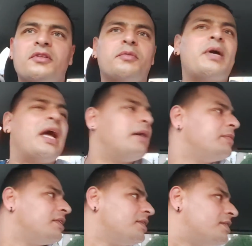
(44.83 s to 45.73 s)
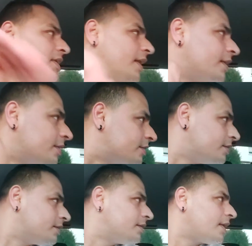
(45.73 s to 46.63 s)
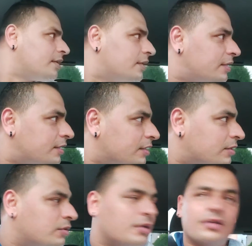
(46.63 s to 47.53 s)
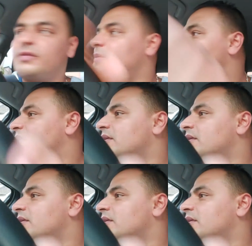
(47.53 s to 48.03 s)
تبهم انت الساعه الدخله هذه الكل فما